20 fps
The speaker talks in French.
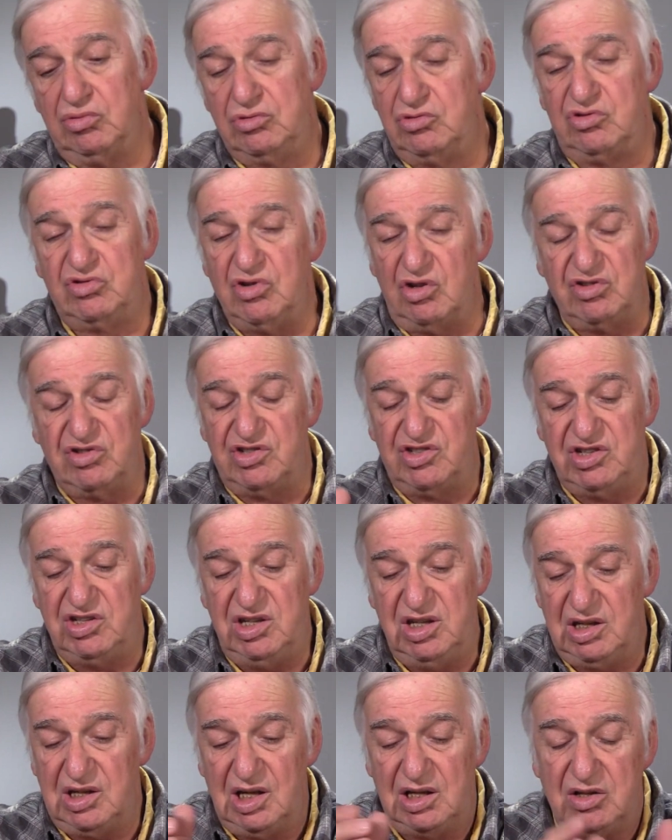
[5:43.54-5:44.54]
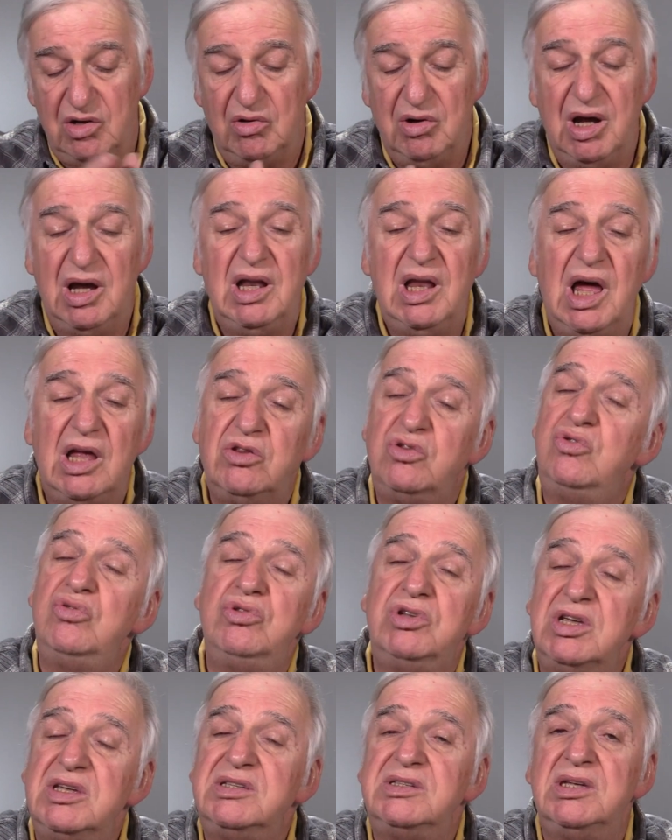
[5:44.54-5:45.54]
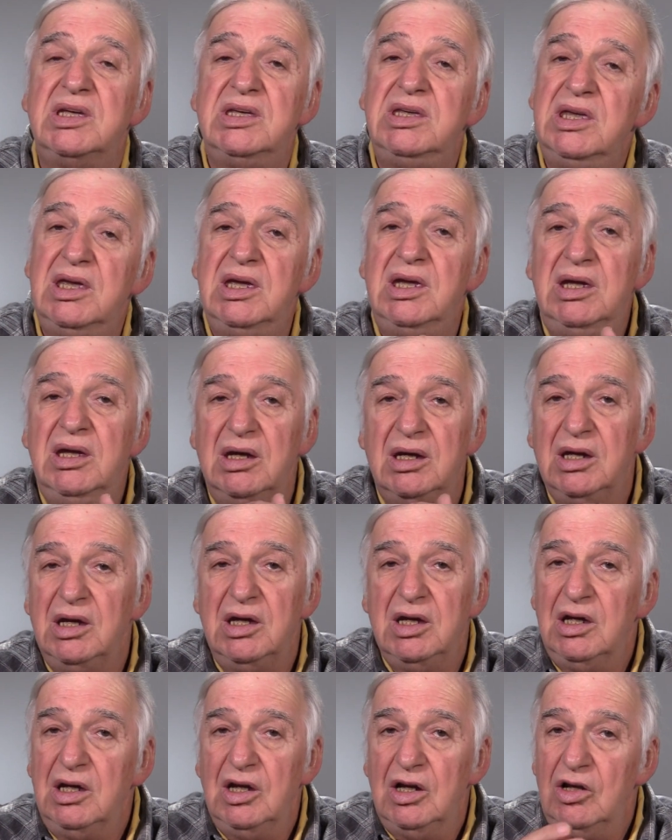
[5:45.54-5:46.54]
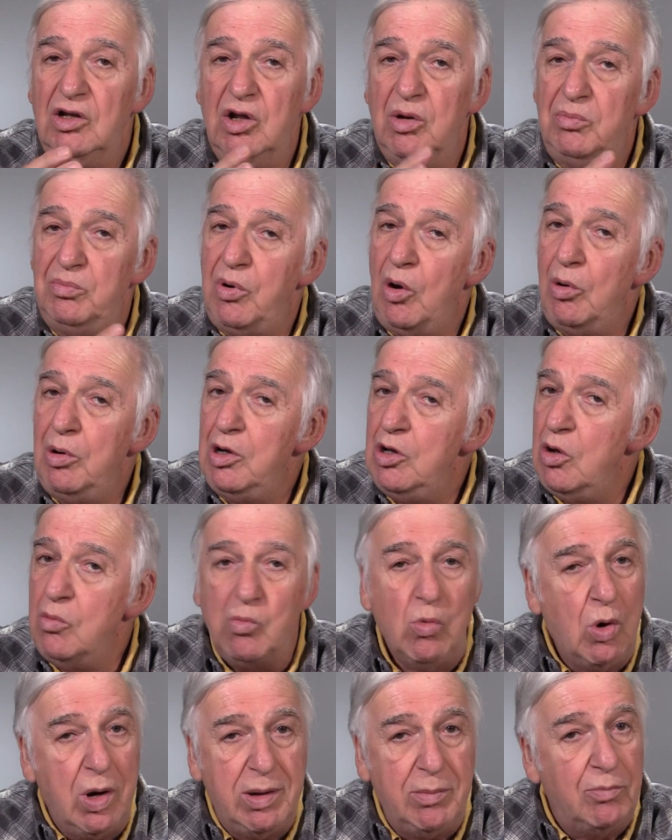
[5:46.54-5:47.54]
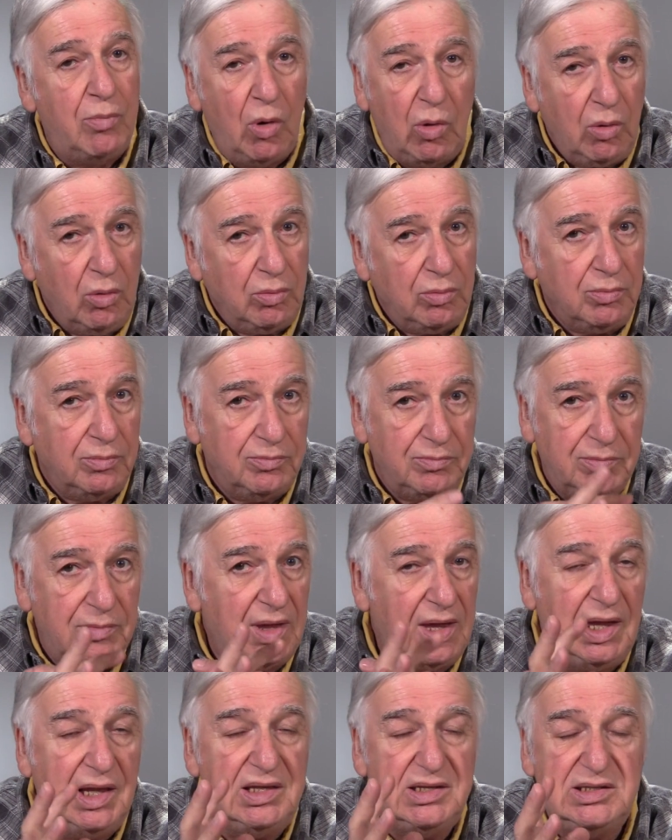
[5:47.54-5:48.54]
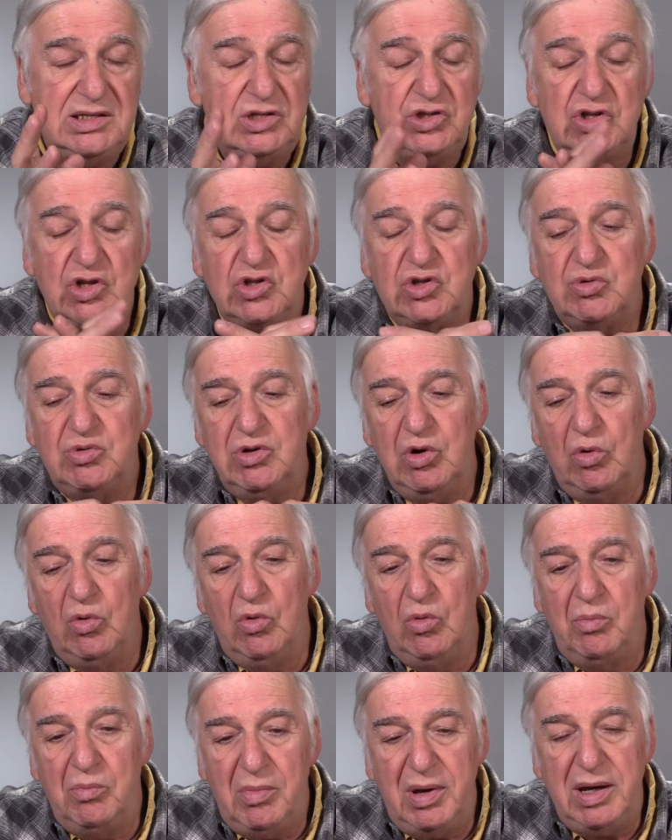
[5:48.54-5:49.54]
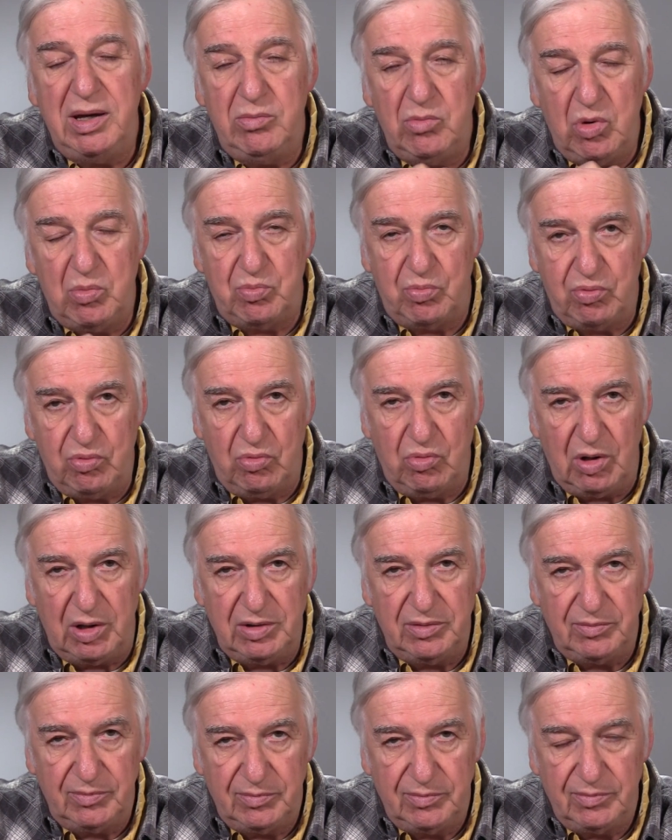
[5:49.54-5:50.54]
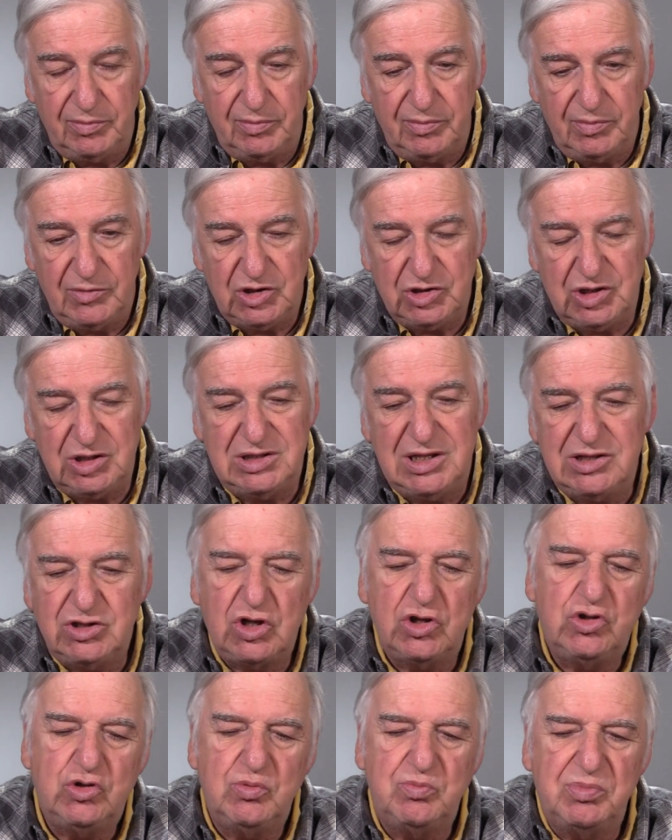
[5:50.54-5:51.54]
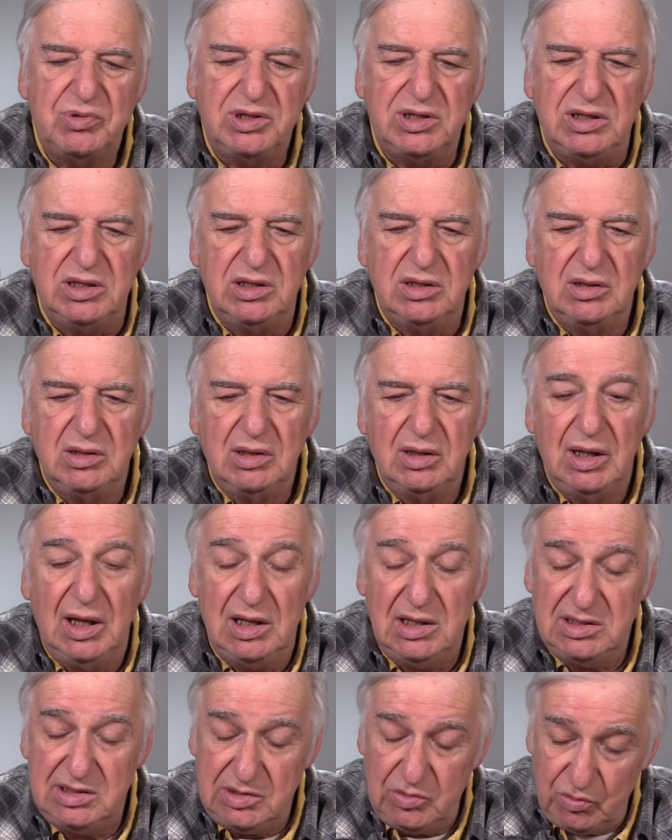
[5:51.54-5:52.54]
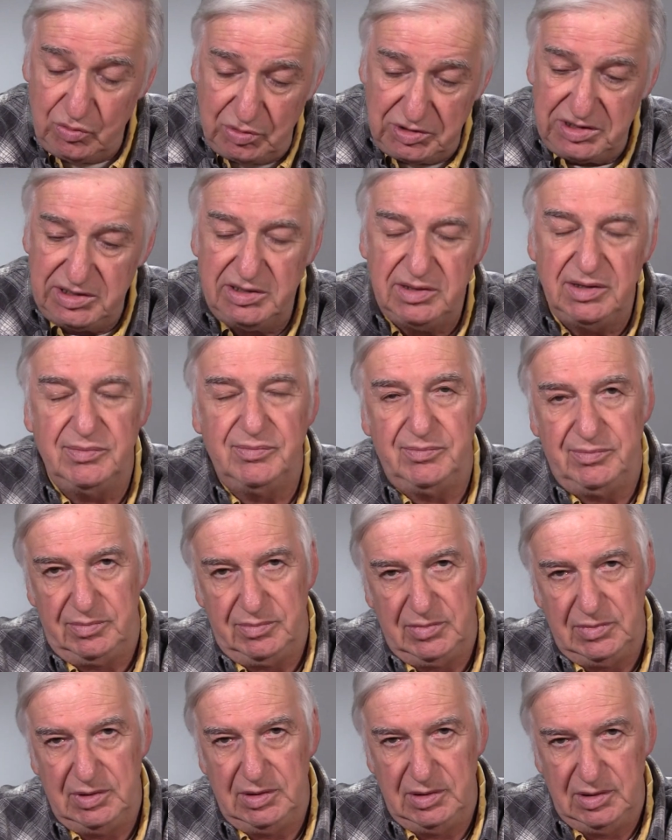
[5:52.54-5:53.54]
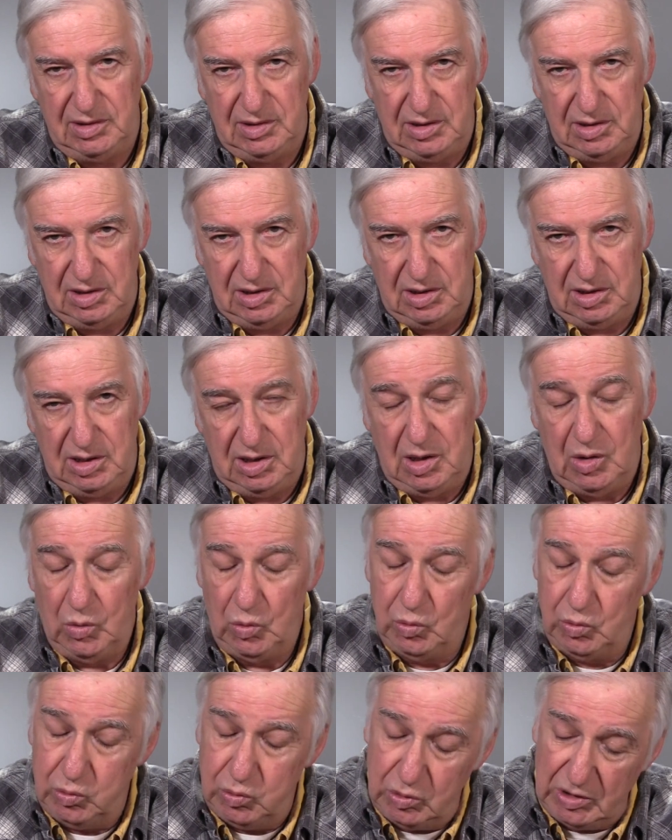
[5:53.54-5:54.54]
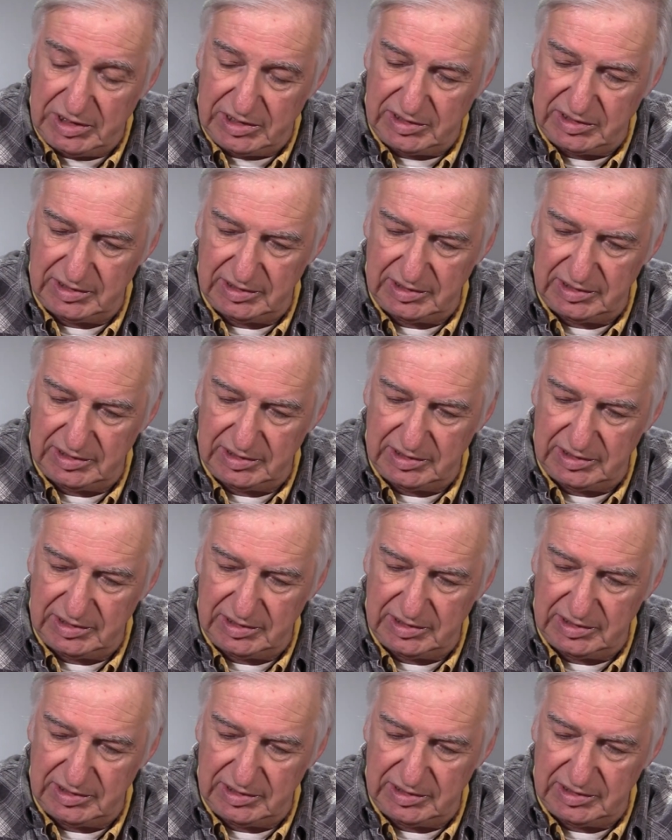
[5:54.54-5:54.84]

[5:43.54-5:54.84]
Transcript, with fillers: sorciers, quelqu'un. Elle a tout essayé, le bon et le moins bon. Elle dit, je suis au même point. Je dis, est-ce que tu pries? Elle dit, oui. Oui.